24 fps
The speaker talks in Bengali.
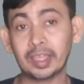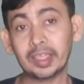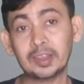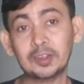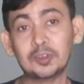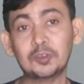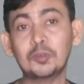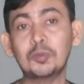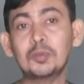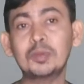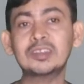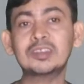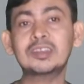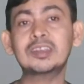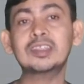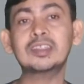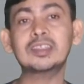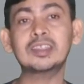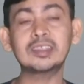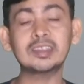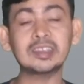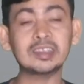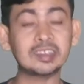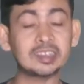একটু
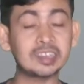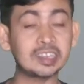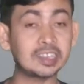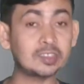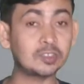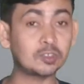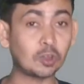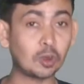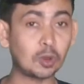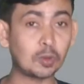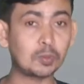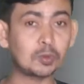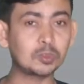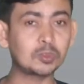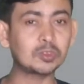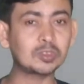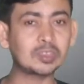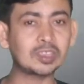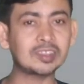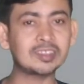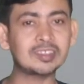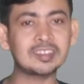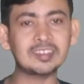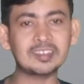বৃষ্টিতে যে সেই
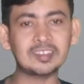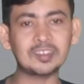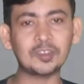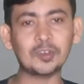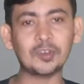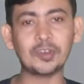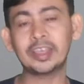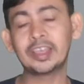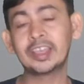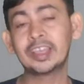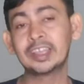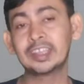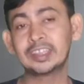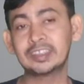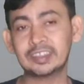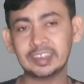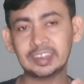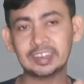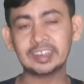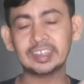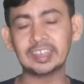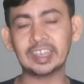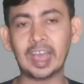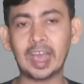জলবদ্ধতার সৃষ্টি হয়
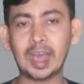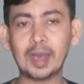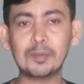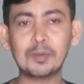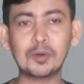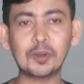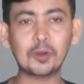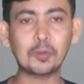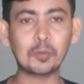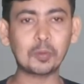সেটি আবারও